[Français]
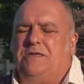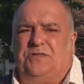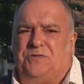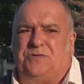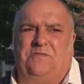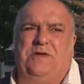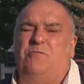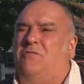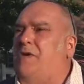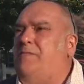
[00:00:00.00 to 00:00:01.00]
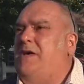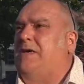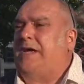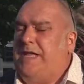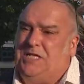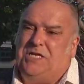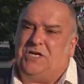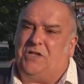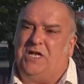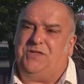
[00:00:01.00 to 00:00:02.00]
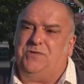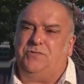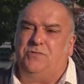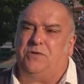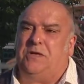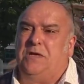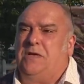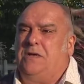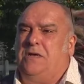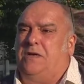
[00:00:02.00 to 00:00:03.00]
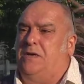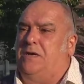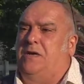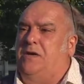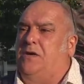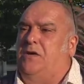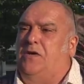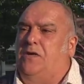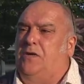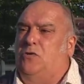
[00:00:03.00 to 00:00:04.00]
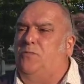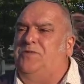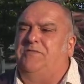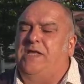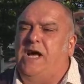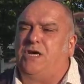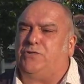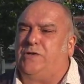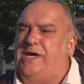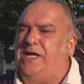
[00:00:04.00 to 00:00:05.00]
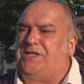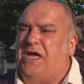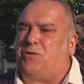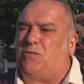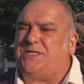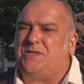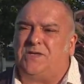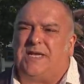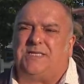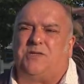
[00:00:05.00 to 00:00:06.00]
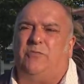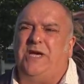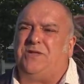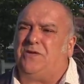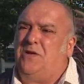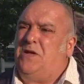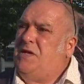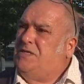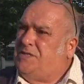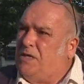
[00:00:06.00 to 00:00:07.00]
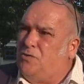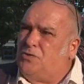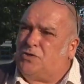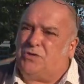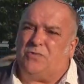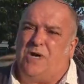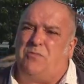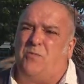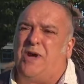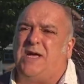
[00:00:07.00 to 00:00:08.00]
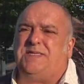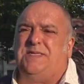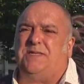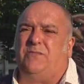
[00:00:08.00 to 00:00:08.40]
Dans ce film, on voit bien, elle est déjà en altitude. Euh, le petit village où elle est à 300-400 mètres, ses ruches sont à peu près à 600